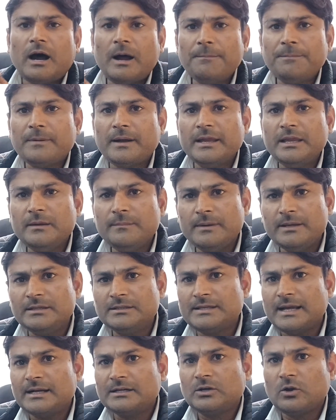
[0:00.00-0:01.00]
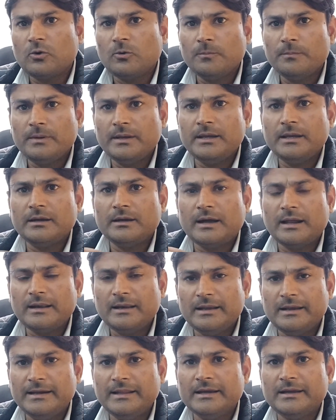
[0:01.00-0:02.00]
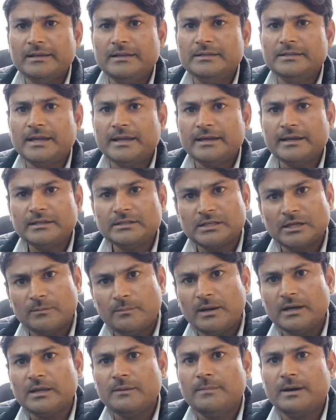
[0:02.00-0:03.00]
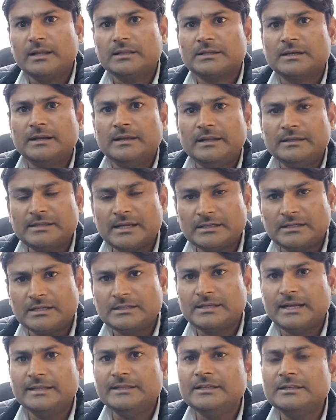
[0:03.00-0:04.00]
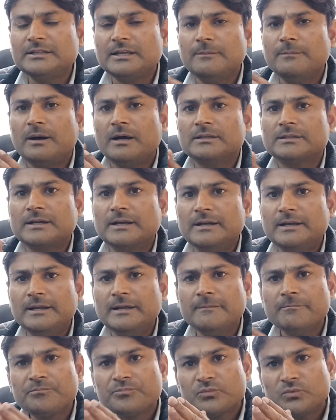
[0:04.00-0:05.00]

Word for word: आप कहीं भी इन सेक्टरों में घर लेने के लिए जाएंगे सिग्मा की बात कर ले सेक्टर सैंतीस की बात कर ले